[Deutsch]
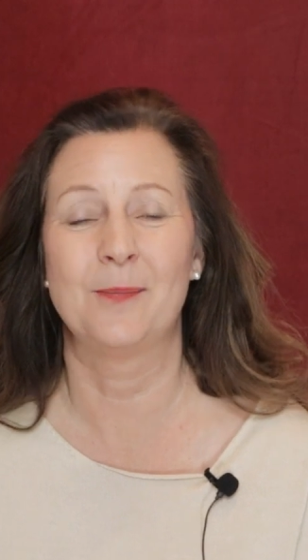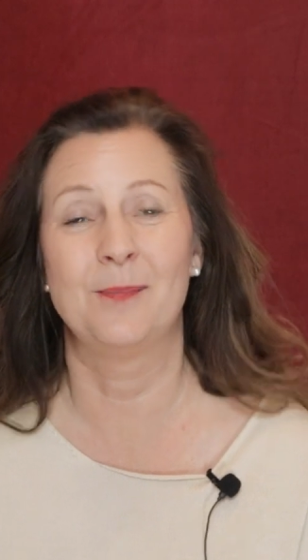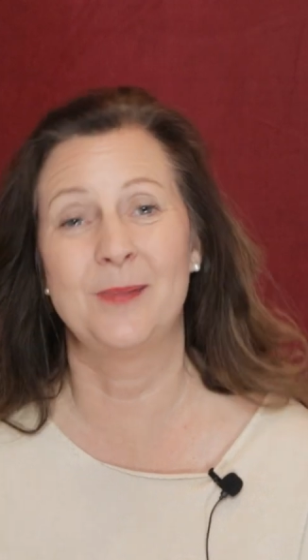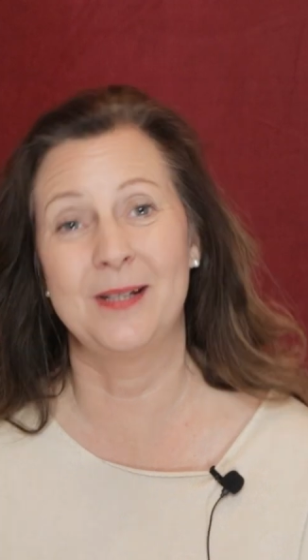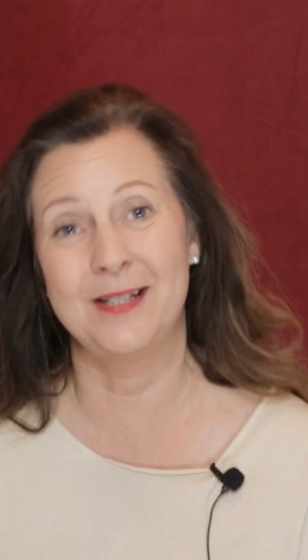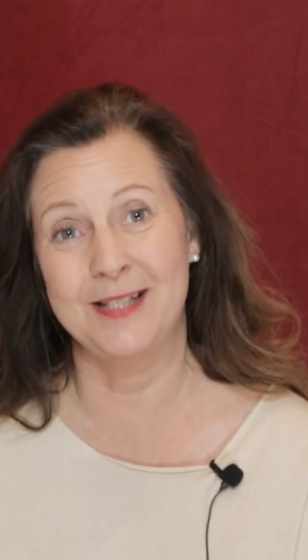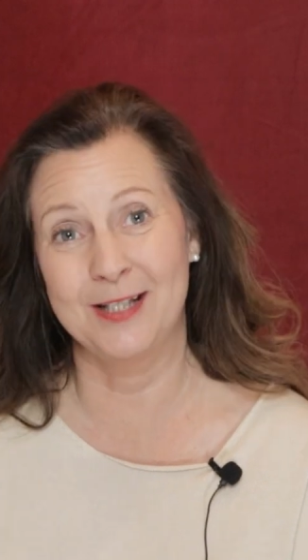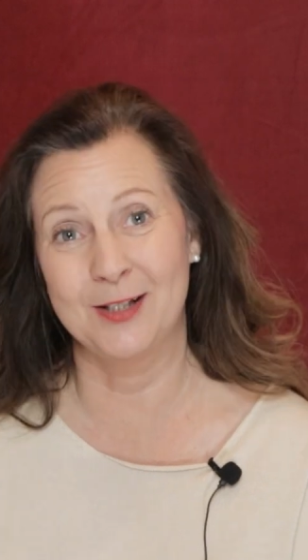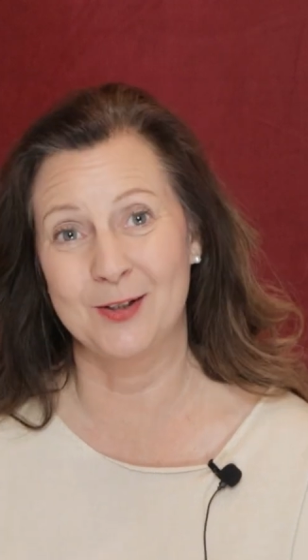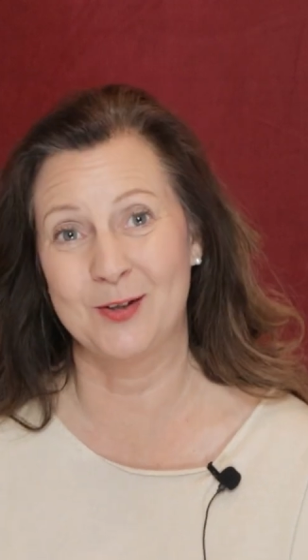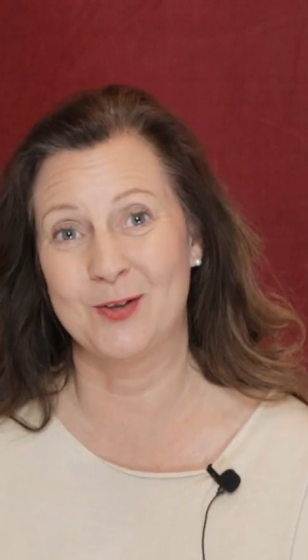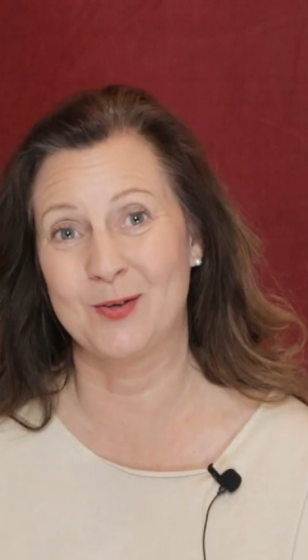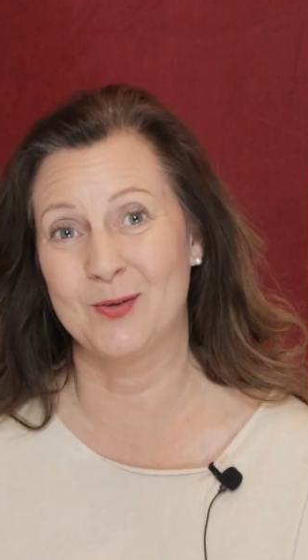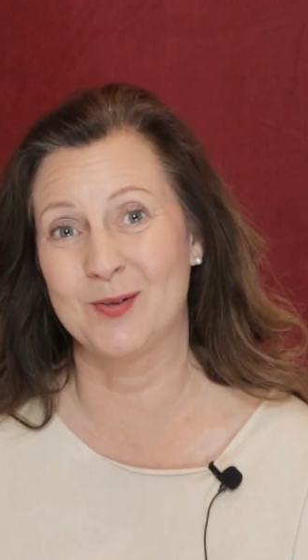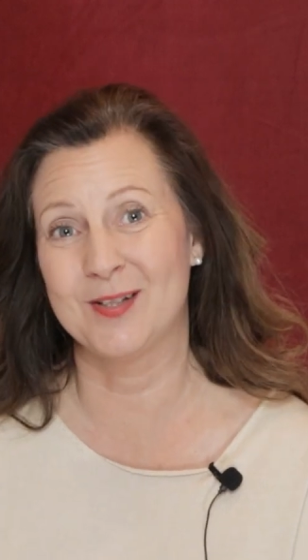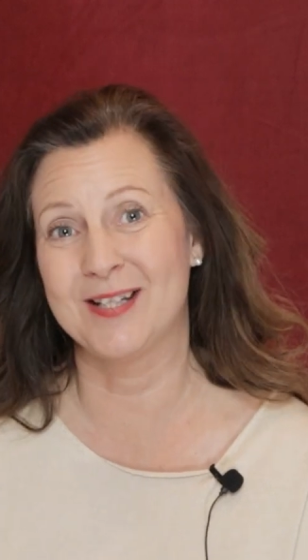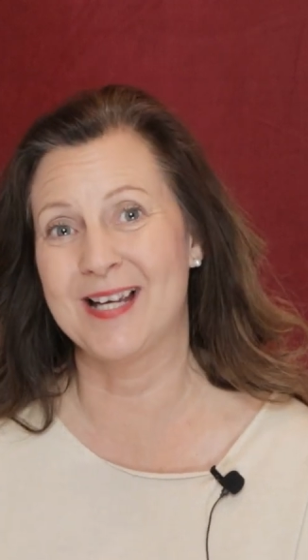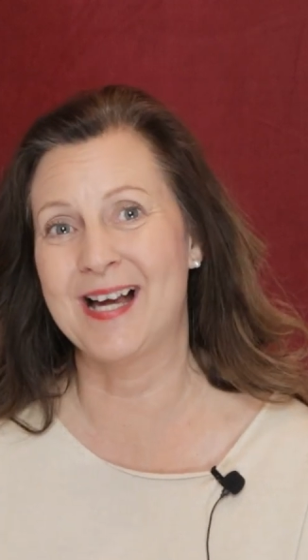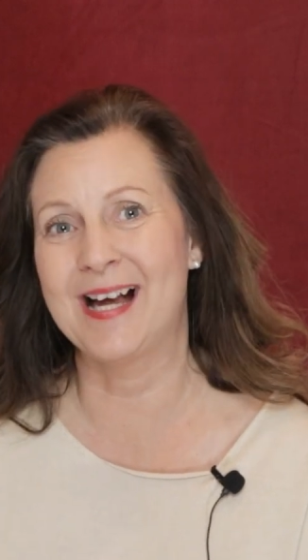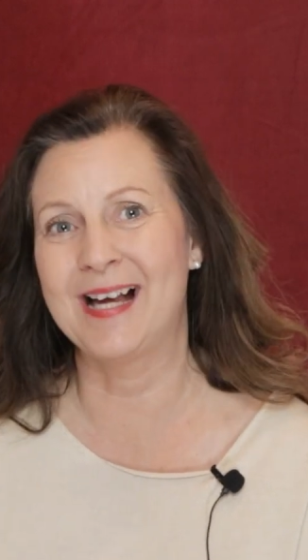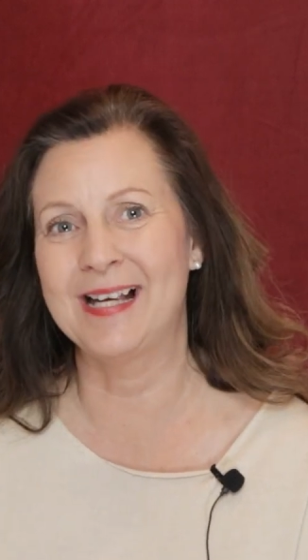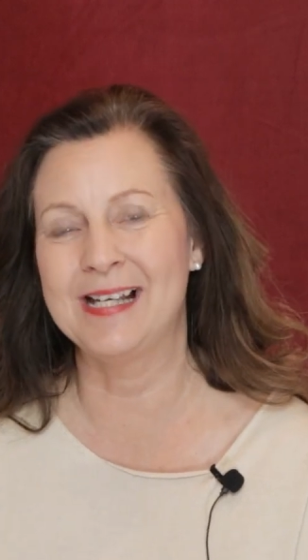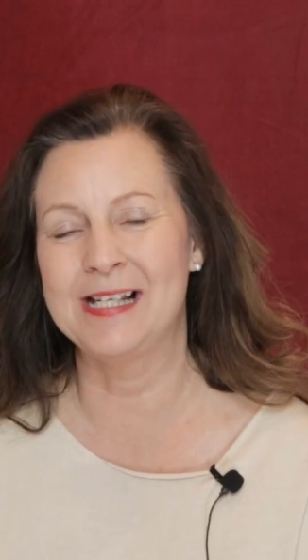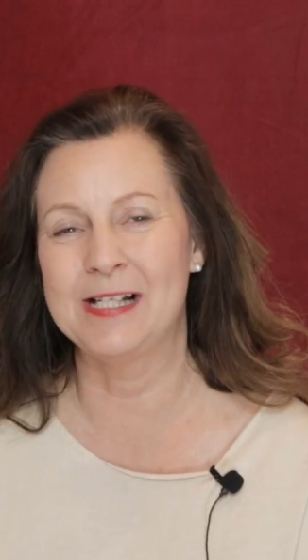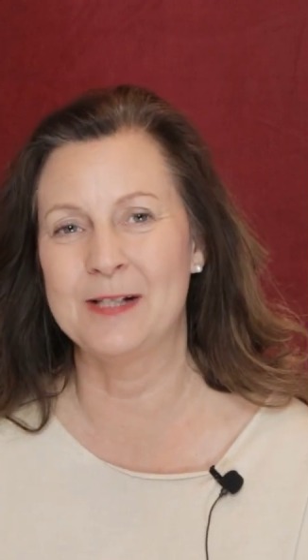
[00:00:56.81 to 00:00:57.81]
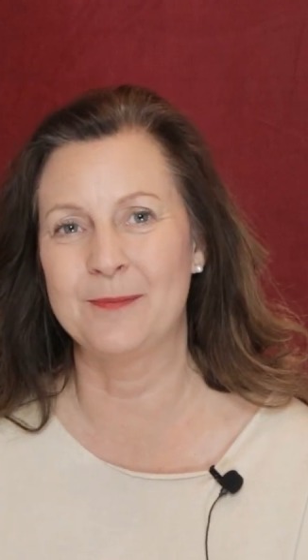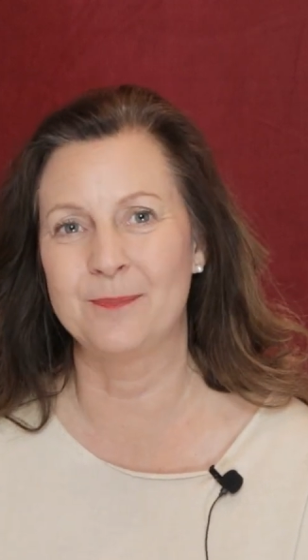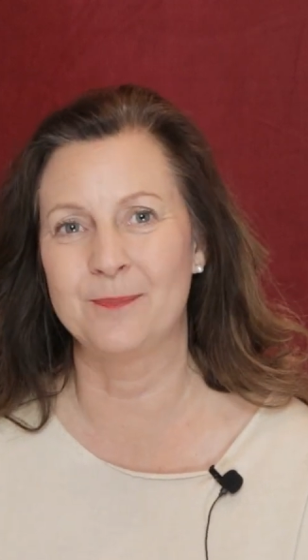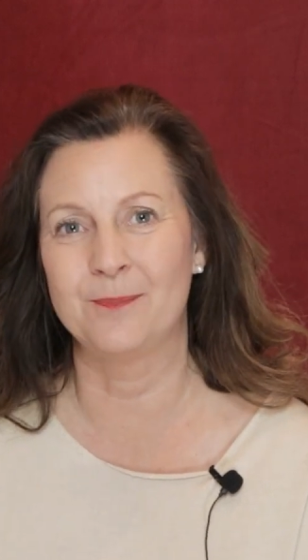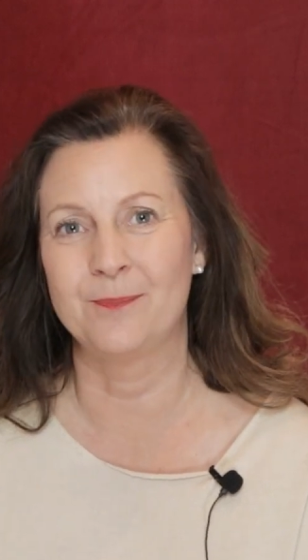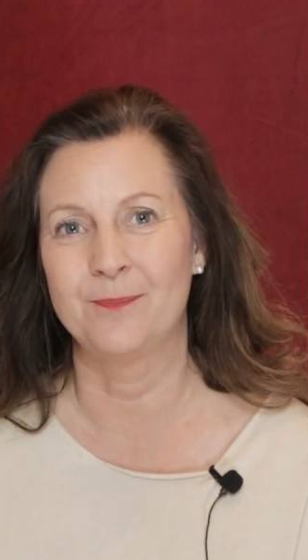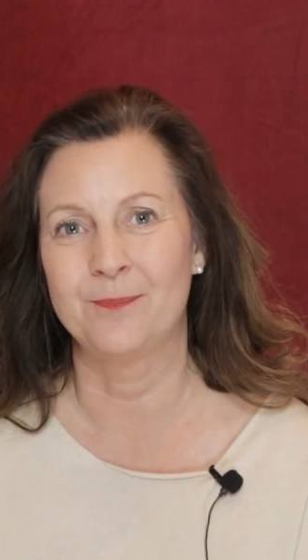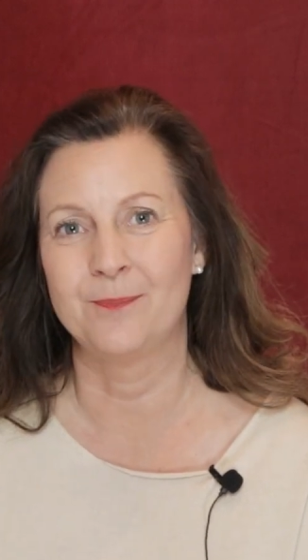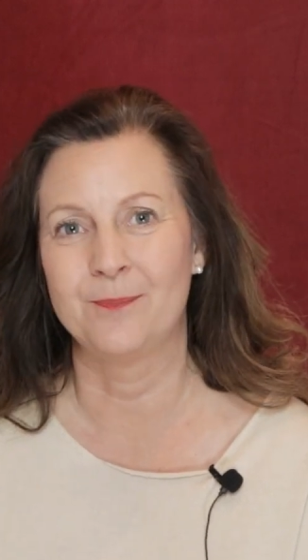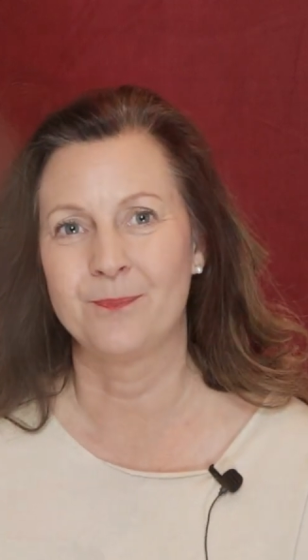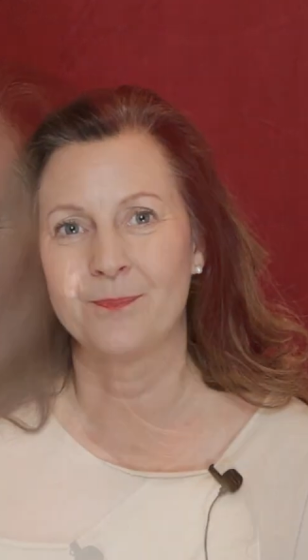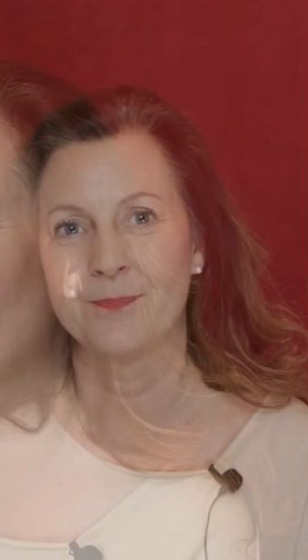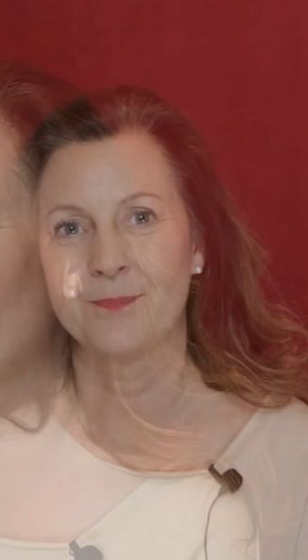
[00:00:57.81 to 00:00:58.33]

mit dir zu teilen.